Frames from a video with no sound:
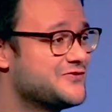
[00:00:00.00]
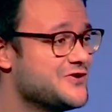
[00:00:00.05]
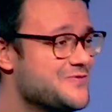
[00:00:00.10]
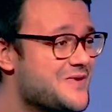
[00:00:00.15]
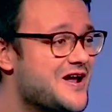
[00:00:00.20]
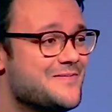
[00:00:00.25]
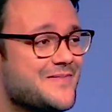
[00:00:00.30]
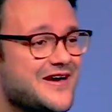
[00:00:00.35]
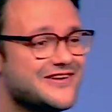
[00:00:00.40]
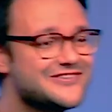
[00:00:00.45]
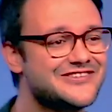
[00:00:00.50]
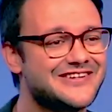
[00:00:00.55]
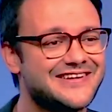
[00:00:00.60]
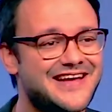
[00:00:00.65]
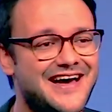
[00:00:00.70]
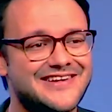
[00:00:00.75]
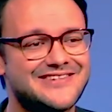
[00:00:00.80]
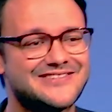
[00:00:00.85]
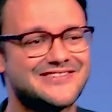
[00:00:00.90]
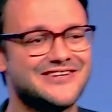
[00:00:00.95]
dass vor ihm alle Menschen
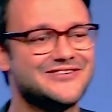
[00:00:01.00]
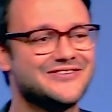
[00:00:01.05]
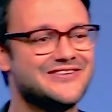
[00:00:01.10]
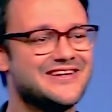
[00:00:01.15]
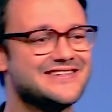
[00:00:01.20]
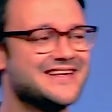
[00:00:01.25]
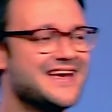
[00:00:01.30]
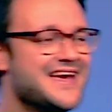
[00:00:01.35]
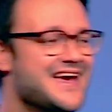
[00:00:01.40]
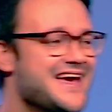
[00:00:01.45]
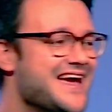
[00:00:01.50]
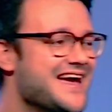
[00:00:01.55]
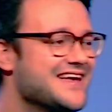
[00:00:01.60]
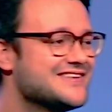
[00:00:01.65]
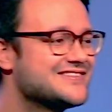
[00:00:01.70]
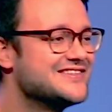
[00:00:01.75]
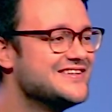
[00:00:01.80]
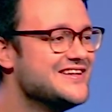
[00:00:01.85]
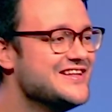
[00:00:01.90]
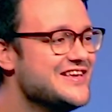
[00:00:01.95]
gleich sind und dass er
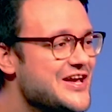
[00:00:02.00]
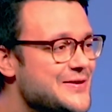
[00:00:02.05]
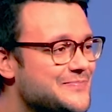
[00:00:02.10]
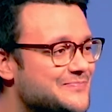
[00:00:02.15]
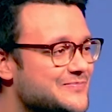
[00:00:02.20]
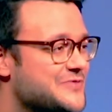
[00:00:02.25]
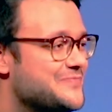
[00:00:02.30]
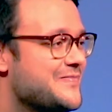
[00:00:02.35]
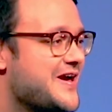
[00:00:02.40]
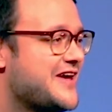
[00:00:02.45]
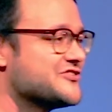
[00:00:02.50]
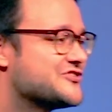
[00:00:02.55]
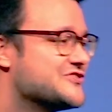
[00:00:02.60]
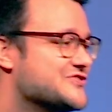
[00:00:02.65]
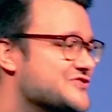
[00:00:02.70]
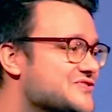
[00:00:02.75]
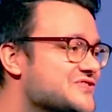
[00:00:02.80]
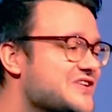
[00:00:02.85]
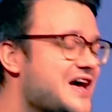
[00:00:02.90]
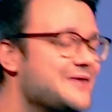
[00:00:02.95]
es liebt, mit
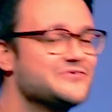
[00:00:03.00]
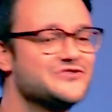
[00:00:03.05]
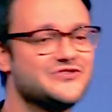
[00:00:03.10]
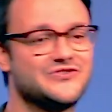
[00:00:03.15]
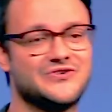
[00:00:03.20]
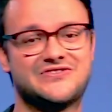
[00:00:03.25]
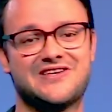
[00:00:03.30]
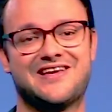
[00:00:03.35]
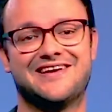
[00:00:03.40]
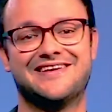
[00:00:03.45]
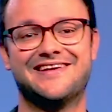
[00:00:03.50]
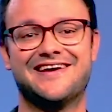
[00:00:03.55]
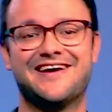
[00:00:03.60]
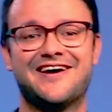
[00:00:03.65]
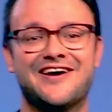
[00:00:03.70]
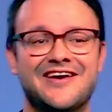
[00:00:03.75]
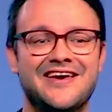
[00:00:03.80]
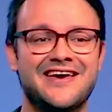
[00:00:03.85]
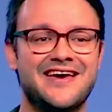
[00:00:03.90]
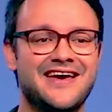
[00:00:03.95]
Menschen zusammen zu sein.
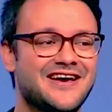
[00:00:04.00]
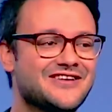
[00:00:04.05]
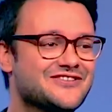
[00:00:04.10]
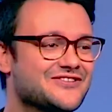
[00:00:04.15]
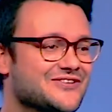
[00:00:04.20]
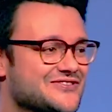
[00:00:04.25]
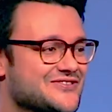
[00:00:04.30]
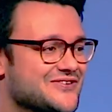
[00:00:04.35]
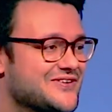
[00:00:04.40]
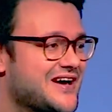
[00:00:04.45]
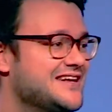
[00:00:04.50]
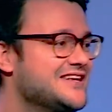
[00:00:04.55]
Ja? So, so